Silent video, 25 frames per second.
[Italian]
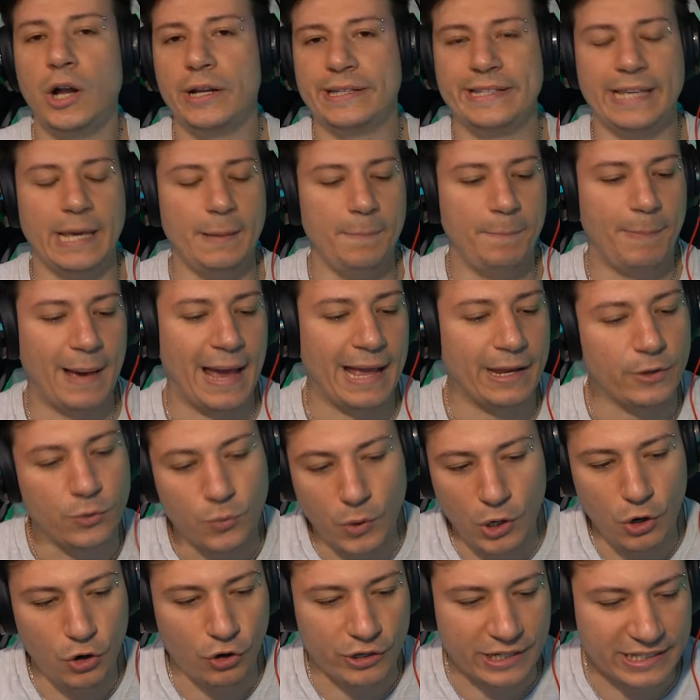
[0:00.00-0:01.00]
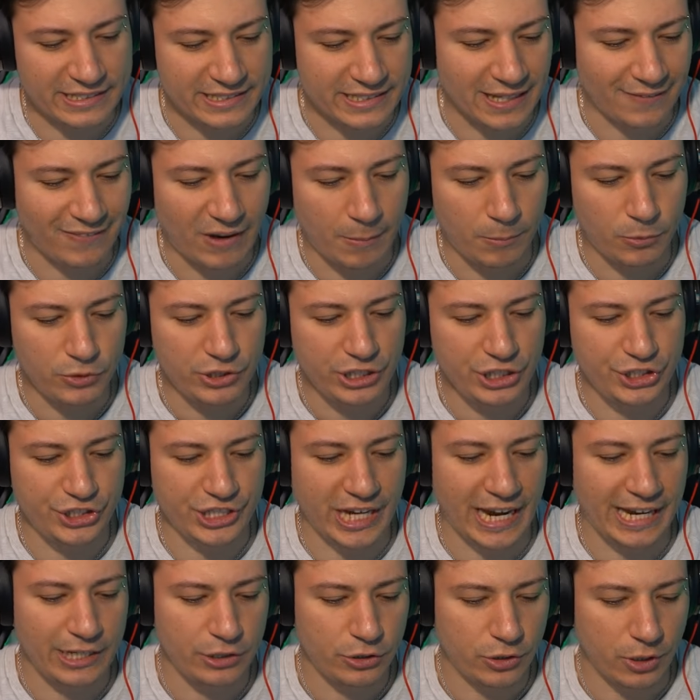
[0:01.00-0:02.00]
Talking Ben, quello che stavamo
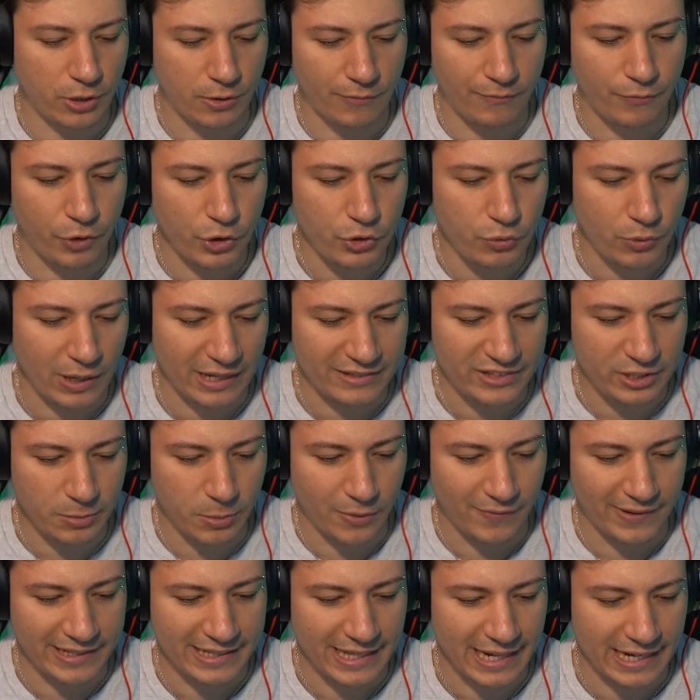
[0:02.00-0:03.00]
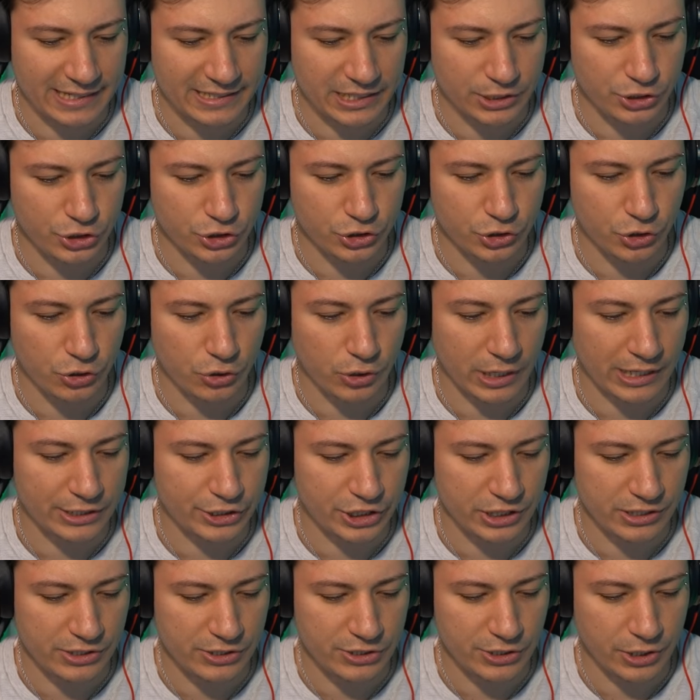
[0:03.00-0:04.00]
dicendo, voglio un attimo vedere se ci sono
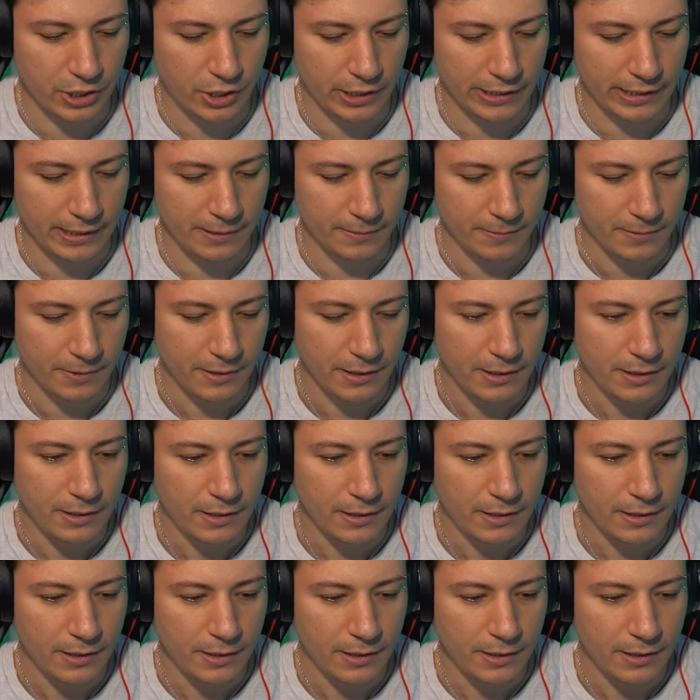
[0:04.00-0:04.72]
recensioni